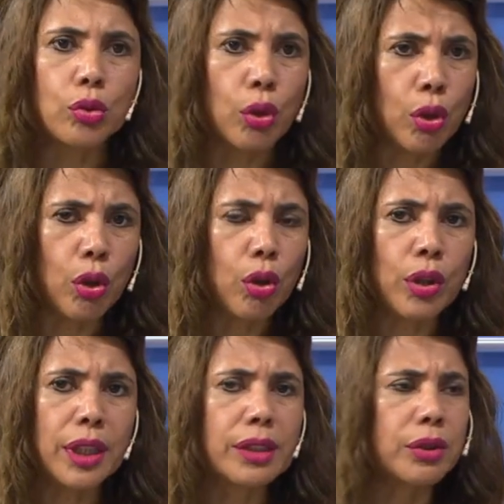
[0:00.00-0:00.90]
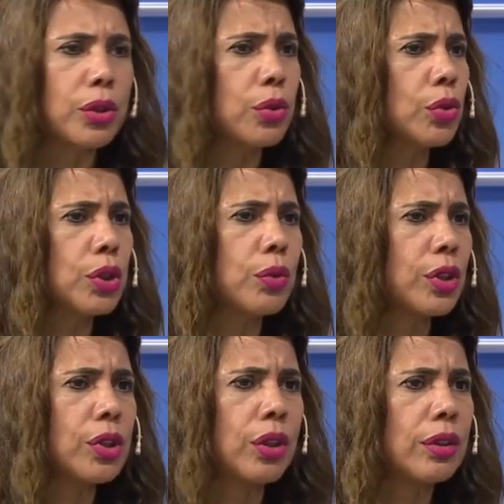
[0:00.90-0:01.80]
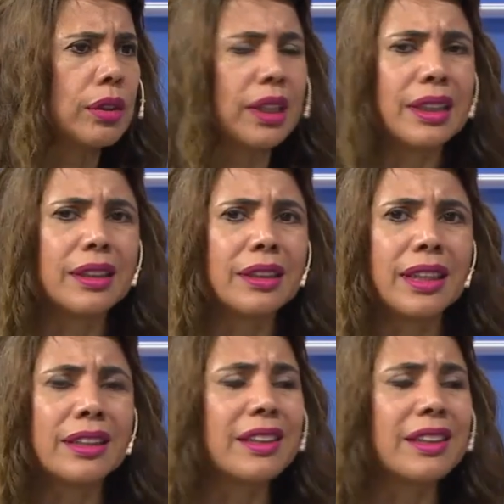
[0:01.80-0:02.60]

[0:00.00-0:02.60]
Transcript: dolores y su situación eh, de